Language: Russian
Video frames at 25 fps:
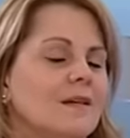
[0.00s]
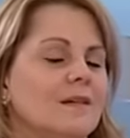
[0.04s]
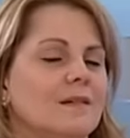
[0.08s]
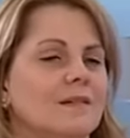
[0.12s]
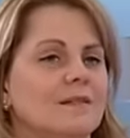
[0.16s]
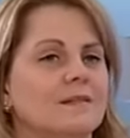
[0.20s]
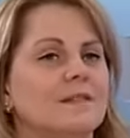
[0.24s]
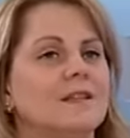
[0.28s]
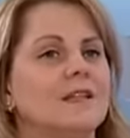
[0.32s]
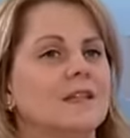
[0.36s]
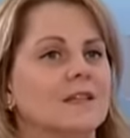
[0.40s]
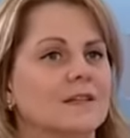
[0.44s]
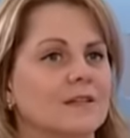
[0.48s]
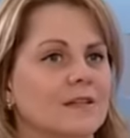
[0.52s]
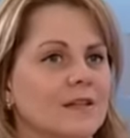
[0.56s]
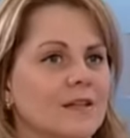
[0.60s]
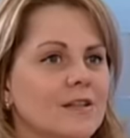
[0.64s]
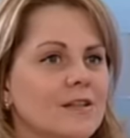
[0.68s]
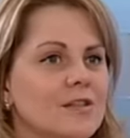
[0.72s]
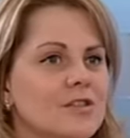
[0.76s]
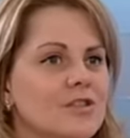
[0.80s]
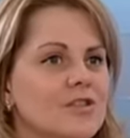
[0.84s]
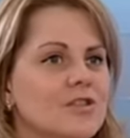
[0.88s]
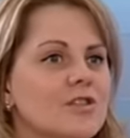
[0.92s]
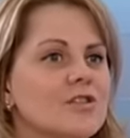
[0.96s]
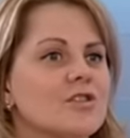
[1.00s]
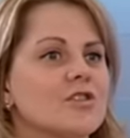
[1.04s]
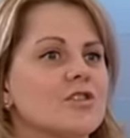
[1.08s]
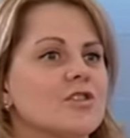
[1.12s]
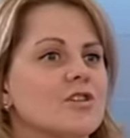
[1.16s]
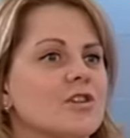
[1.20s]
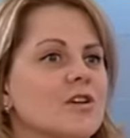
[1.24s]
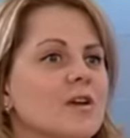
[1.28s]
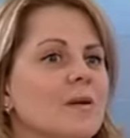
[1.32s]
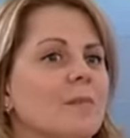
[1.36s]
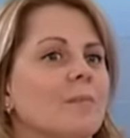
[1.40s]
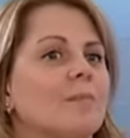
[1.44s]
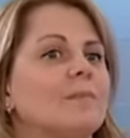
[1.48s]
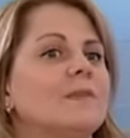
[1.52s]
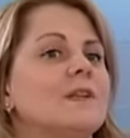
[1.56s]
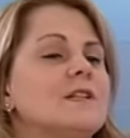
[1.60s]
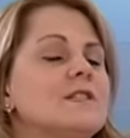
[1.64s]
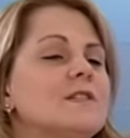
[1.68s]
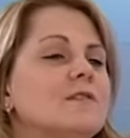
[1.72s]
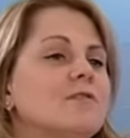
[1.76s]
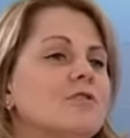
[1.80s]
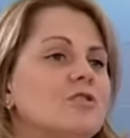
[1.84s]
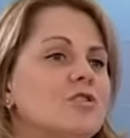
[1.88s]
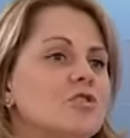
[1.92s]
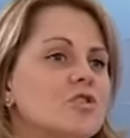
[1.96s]
Нет, конечно же, на
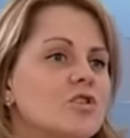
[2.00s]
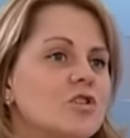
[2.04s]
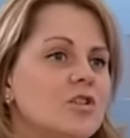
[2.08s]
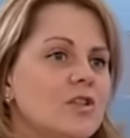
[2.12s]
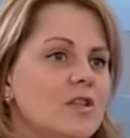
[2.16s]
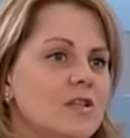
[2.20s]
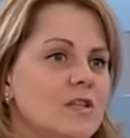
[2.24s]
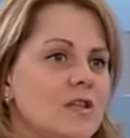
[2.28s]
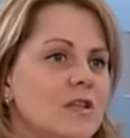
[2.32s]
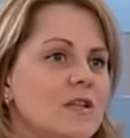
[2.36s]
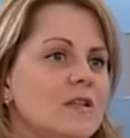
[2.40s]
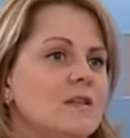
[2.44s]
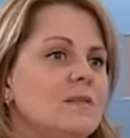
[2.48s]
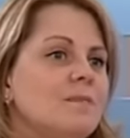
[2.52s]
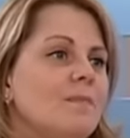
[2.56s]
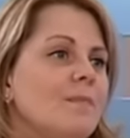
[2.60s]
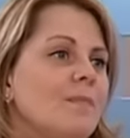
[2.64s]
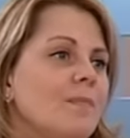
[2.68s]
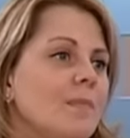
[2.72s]
сегодняшний день